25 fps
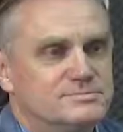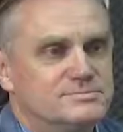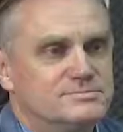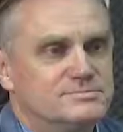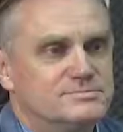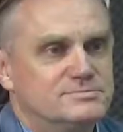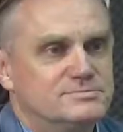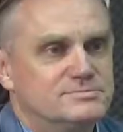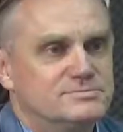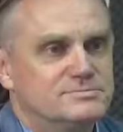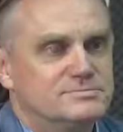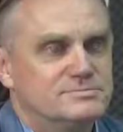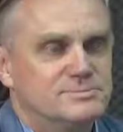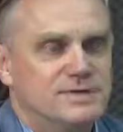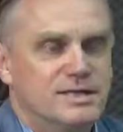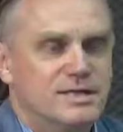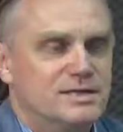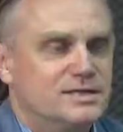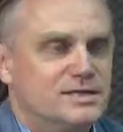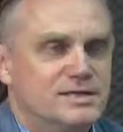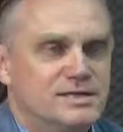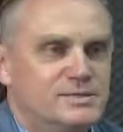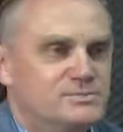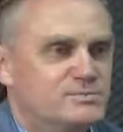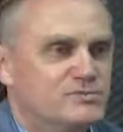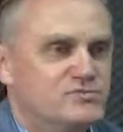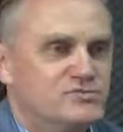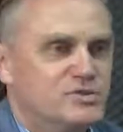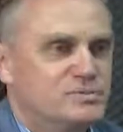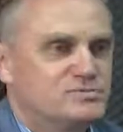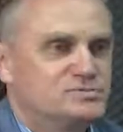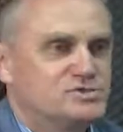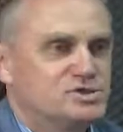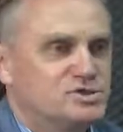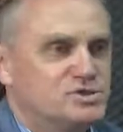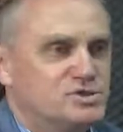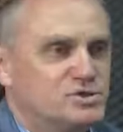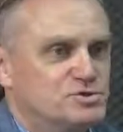Mm, ale ja nie mówiłem,
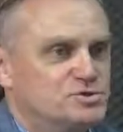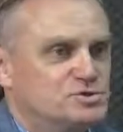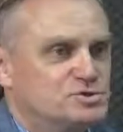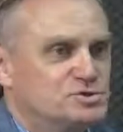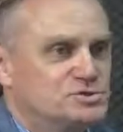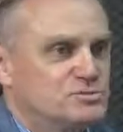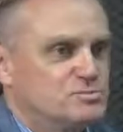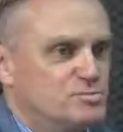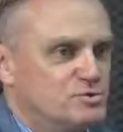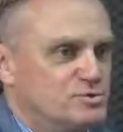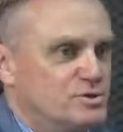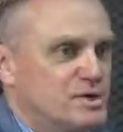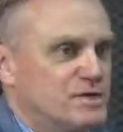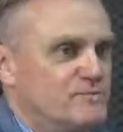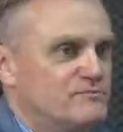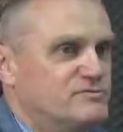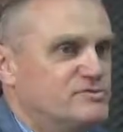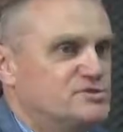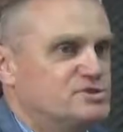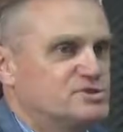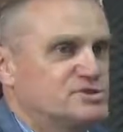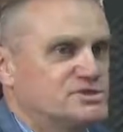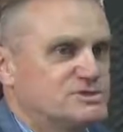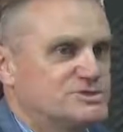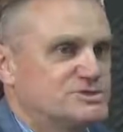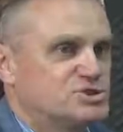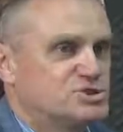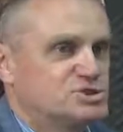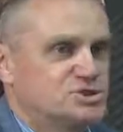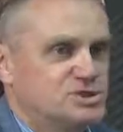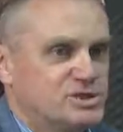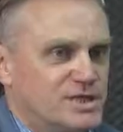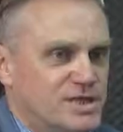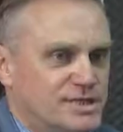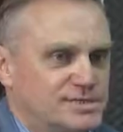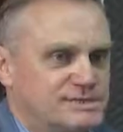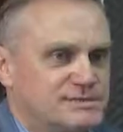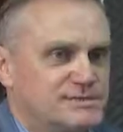że nie otrzymuję. Wiesz, że z
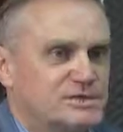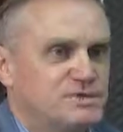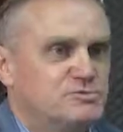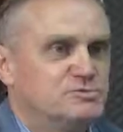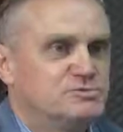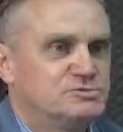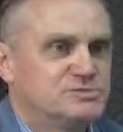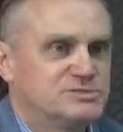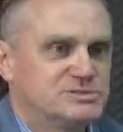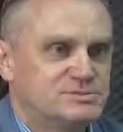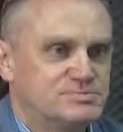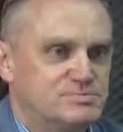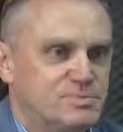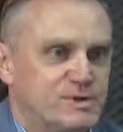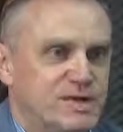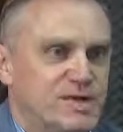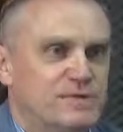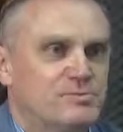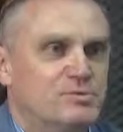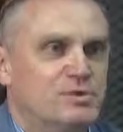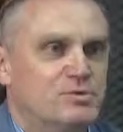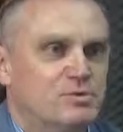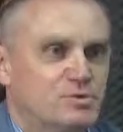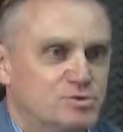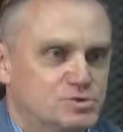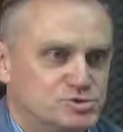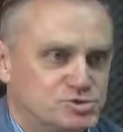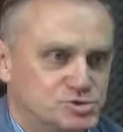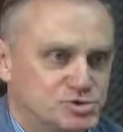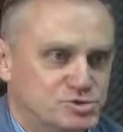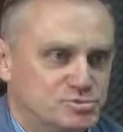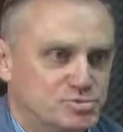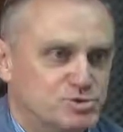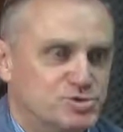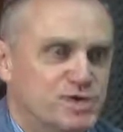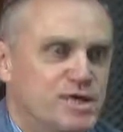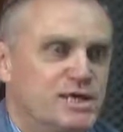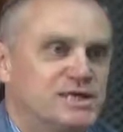trzynastką, to znaczy, z premią ma,
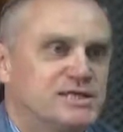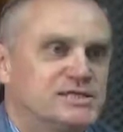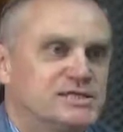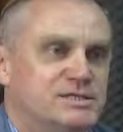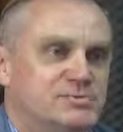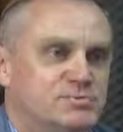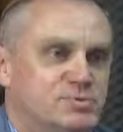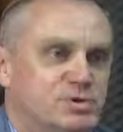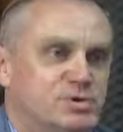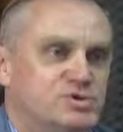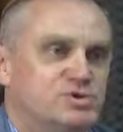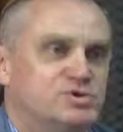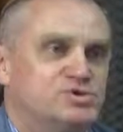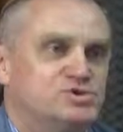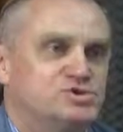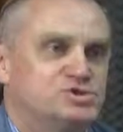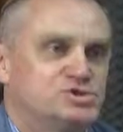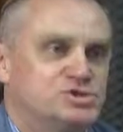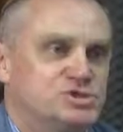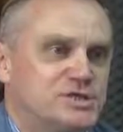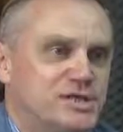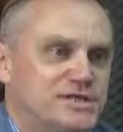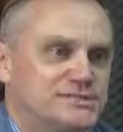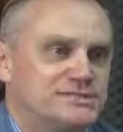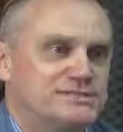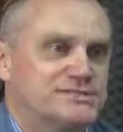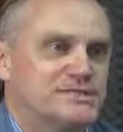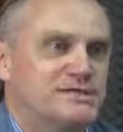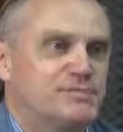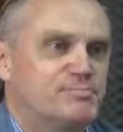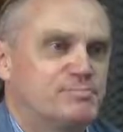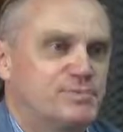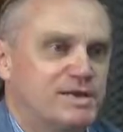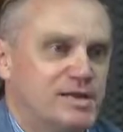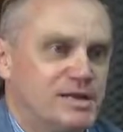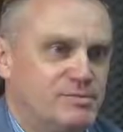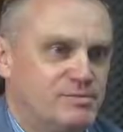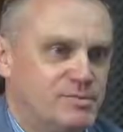otrzymuję, ale gdy odjąć trzynastkę
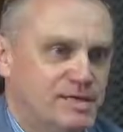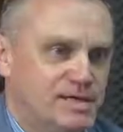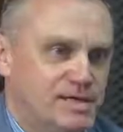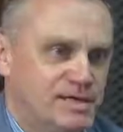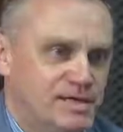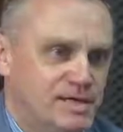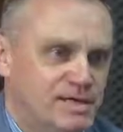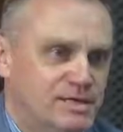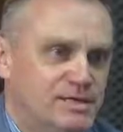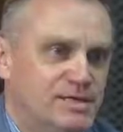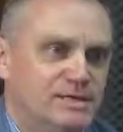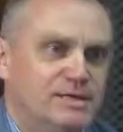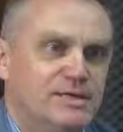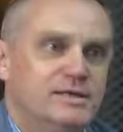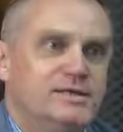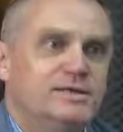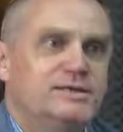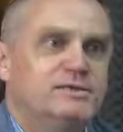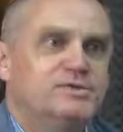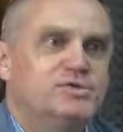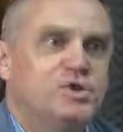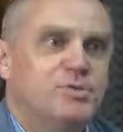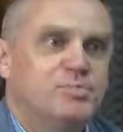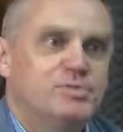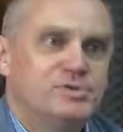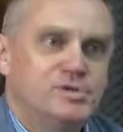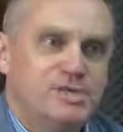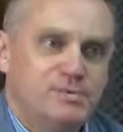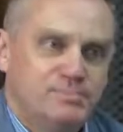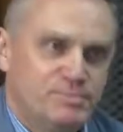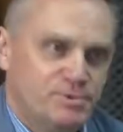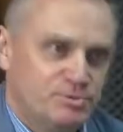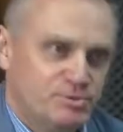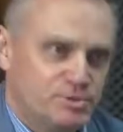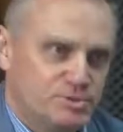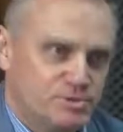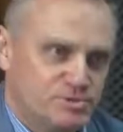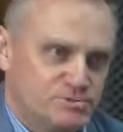premię, nie ma powodu w tym momencie do
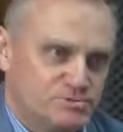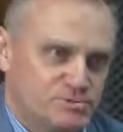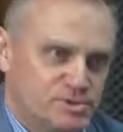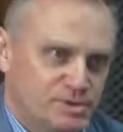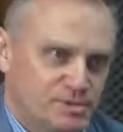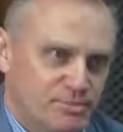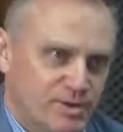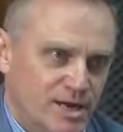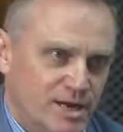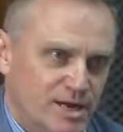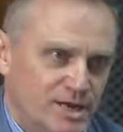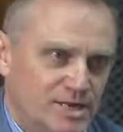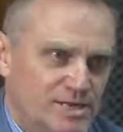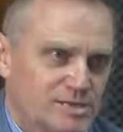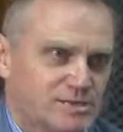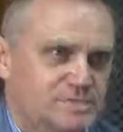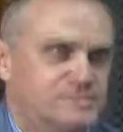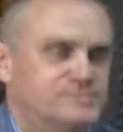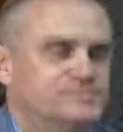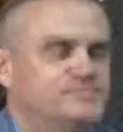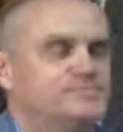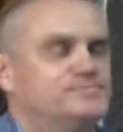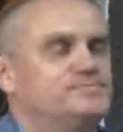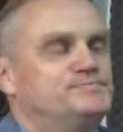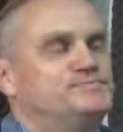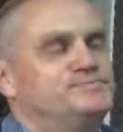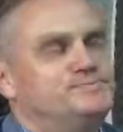tego, żeby minimalnej. wyrównywać.